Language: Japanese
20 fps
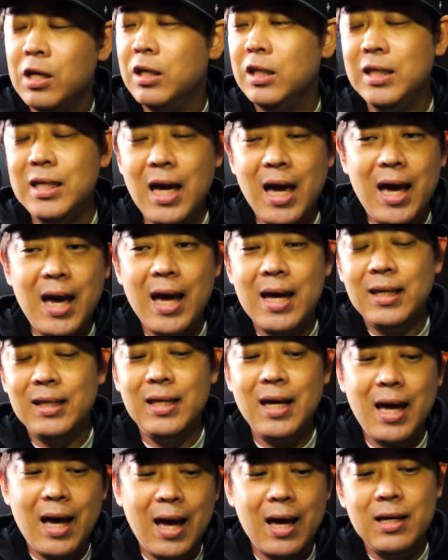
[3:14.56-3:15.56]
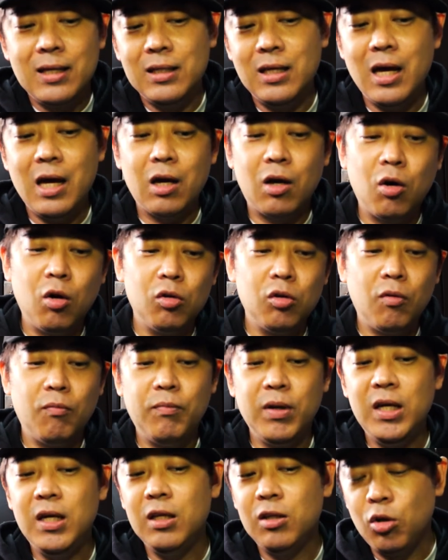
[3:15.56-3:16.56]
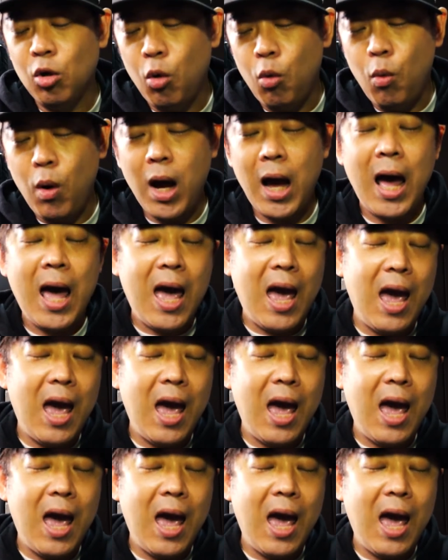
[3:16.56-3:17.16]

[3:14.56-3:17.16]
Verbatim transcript: Yeah このビートは